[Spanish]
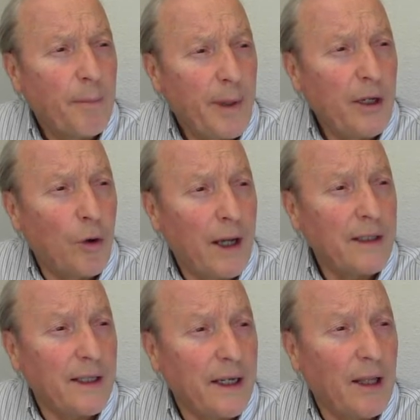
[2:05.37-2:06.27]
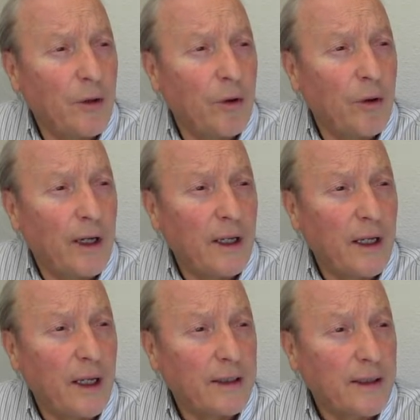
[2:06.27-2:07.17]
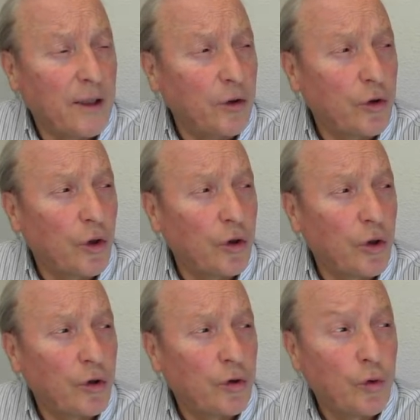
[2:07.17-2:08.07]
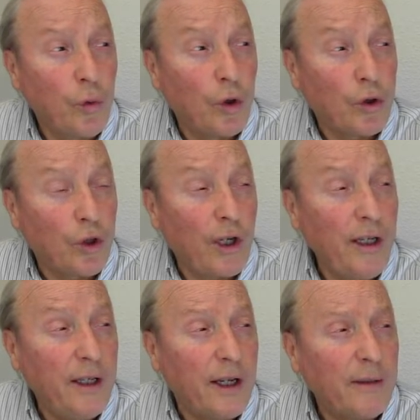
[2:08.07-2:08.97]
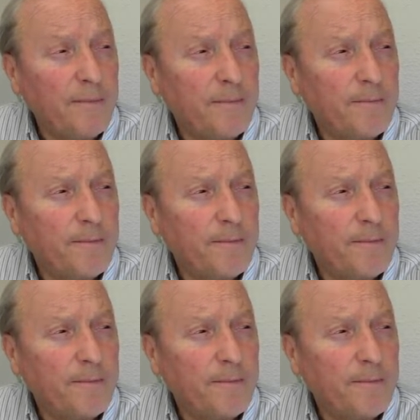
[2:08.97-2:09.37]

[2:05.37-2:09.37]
pero ha llegado eh, hasta nosotros su doctrina